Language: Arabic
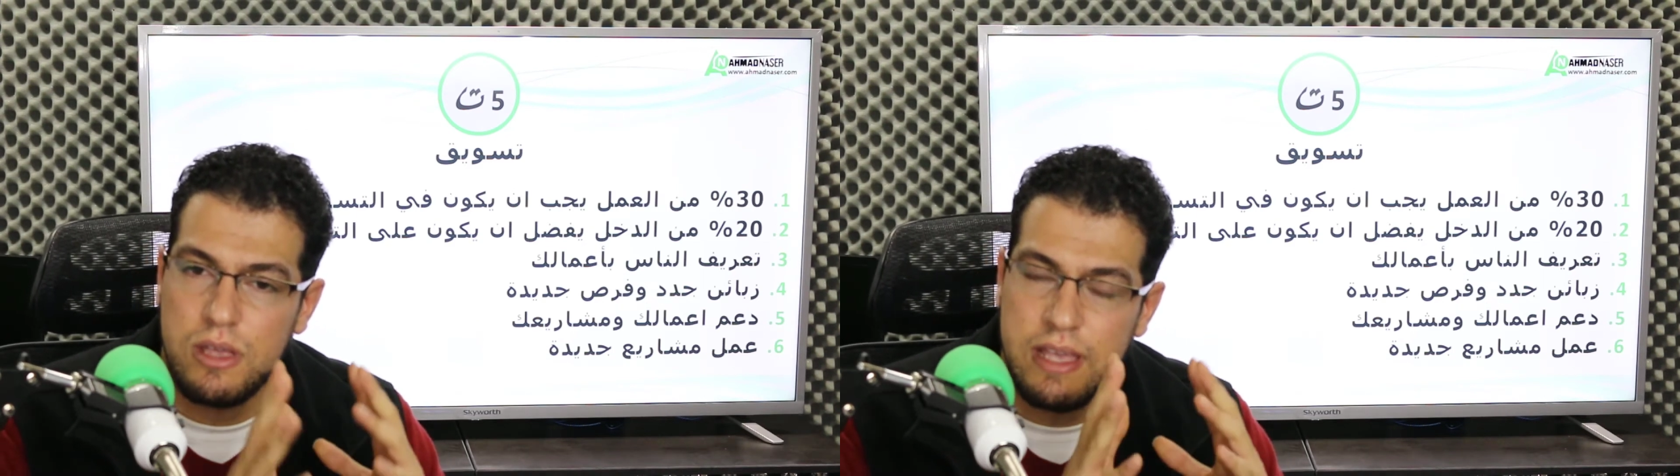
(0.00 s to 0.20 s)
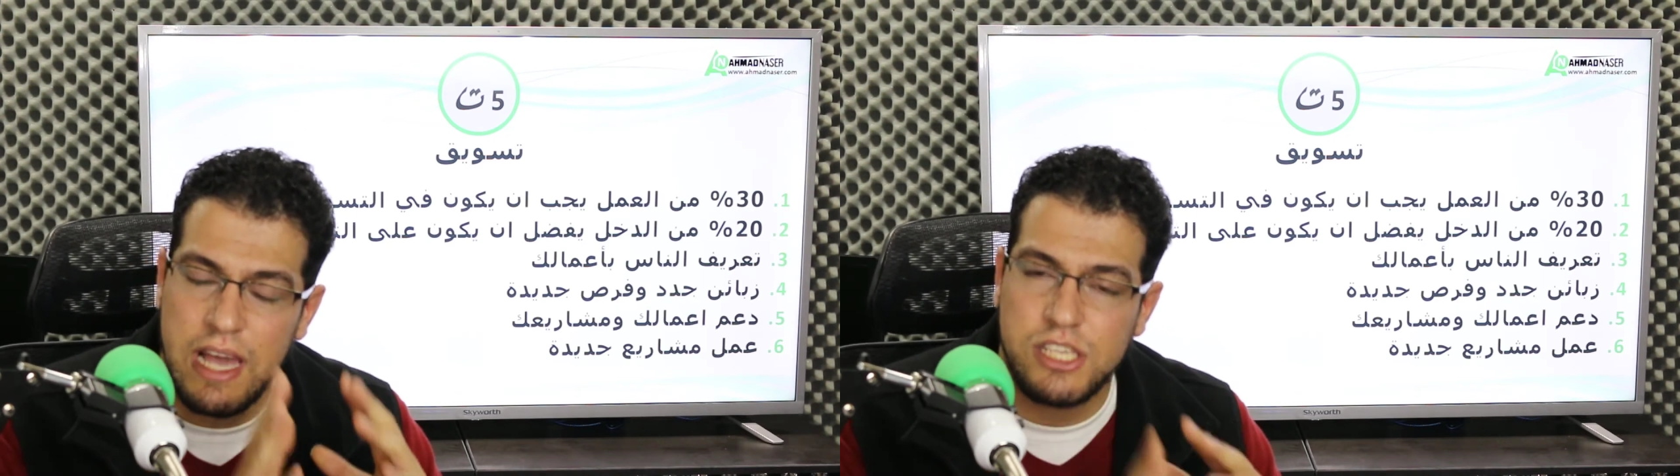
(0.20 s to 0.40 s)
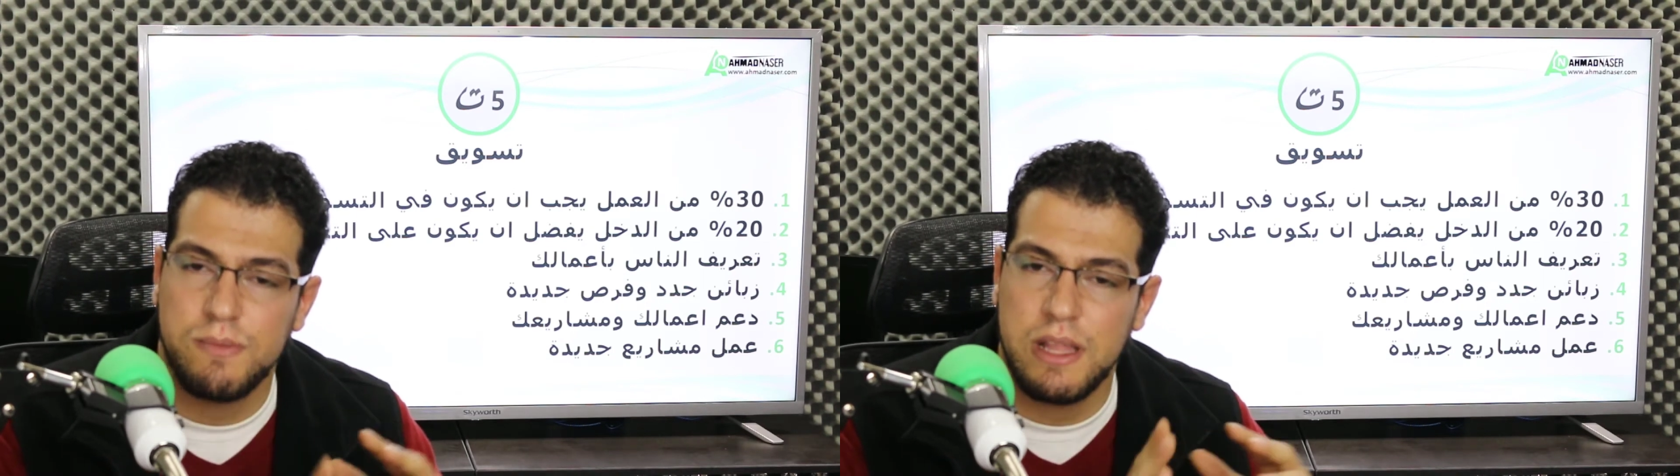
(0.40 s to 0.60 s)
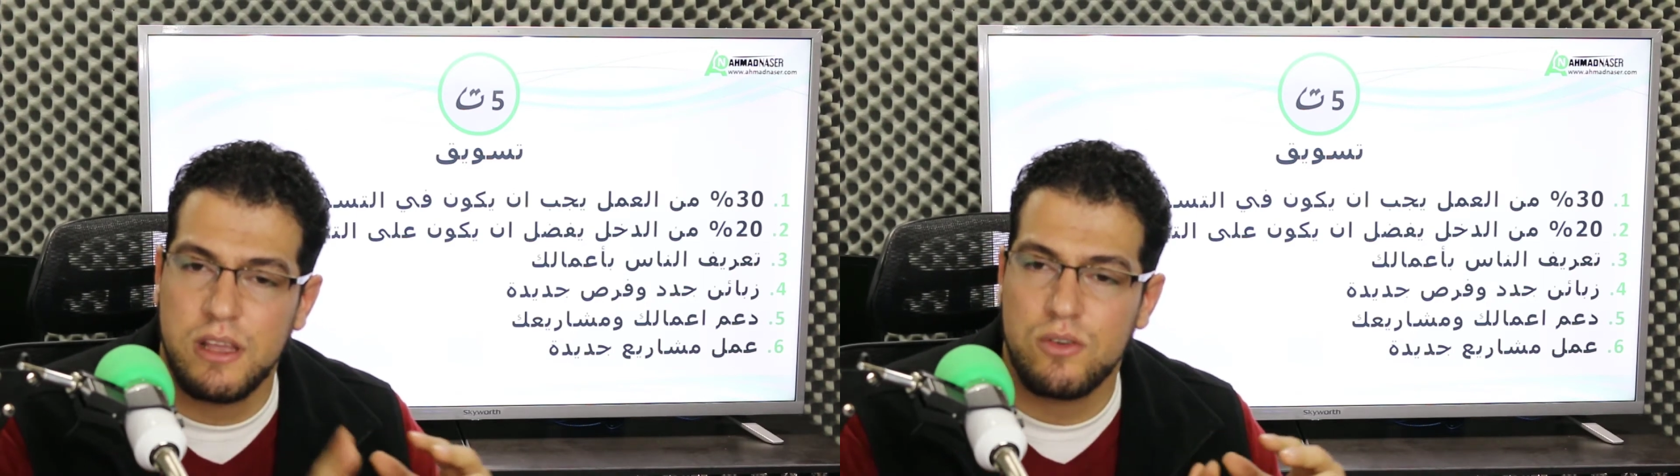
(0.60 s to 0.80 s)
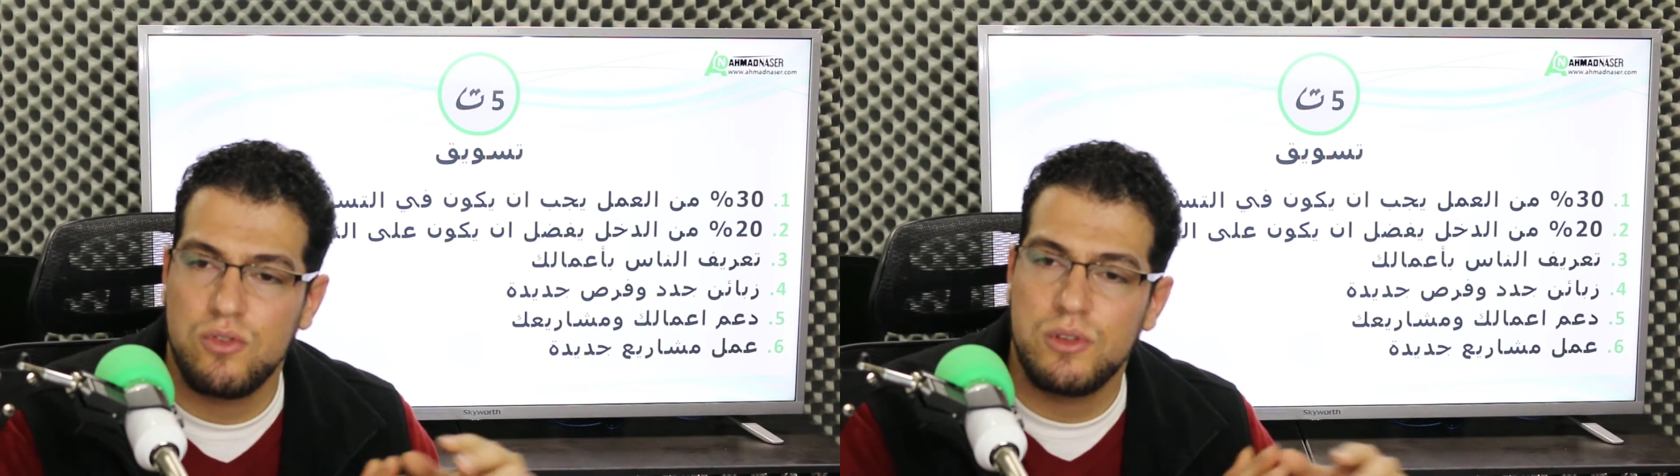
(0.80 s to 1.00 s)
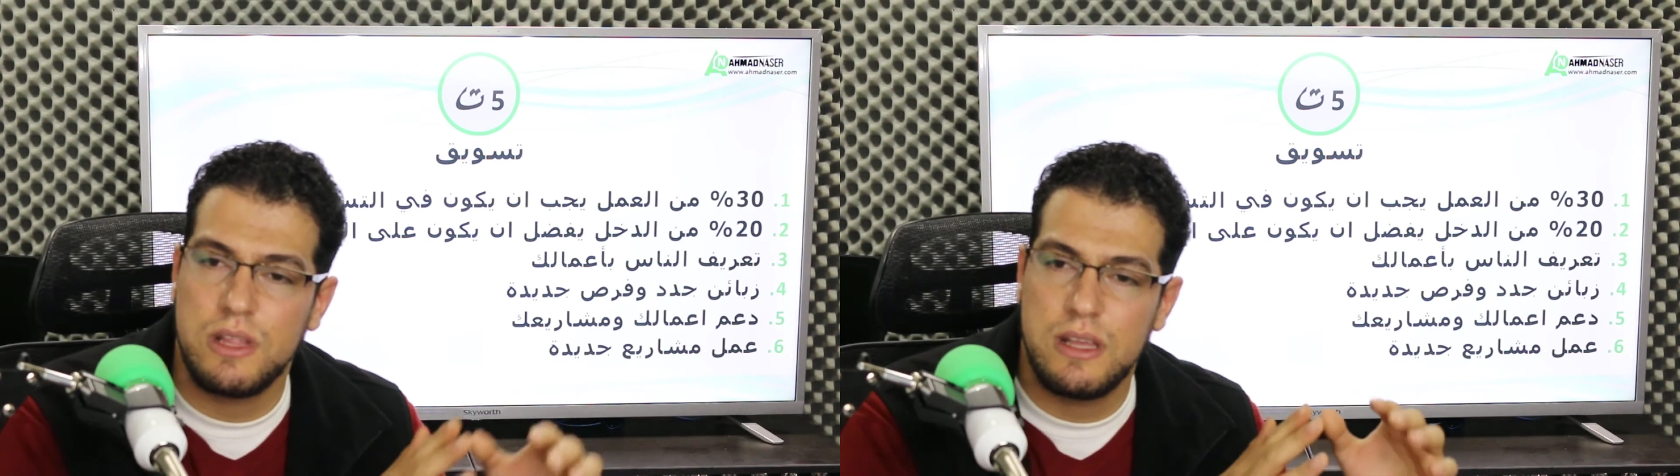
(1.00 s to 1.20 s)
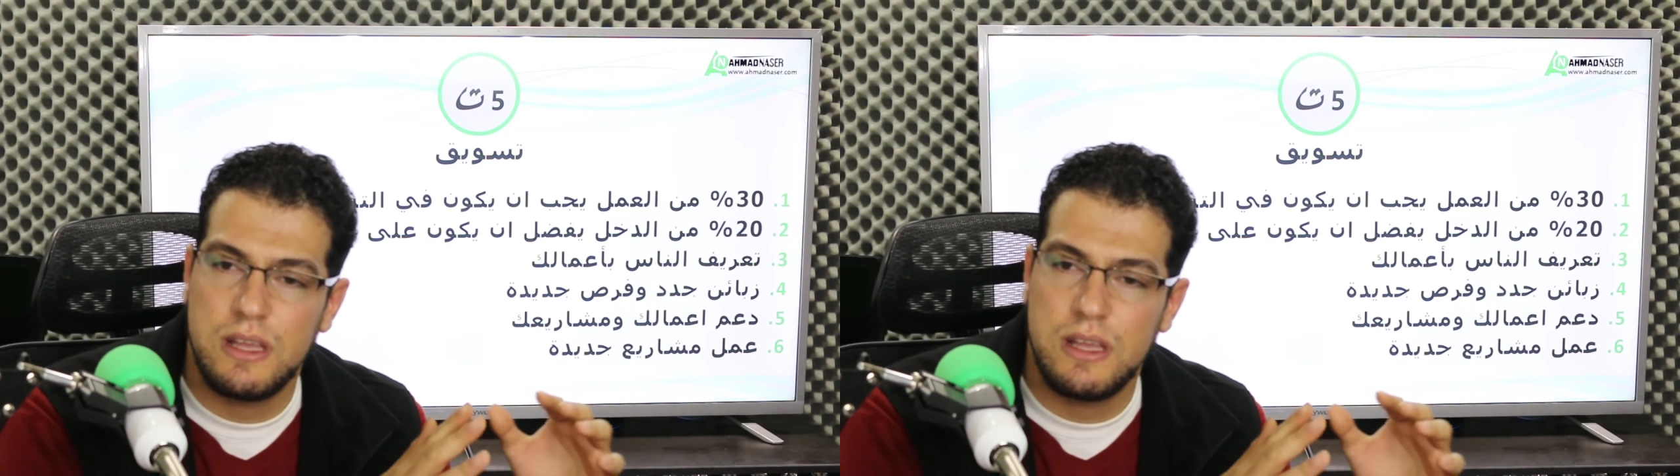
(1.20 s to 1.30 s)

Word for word: يجب أن يكون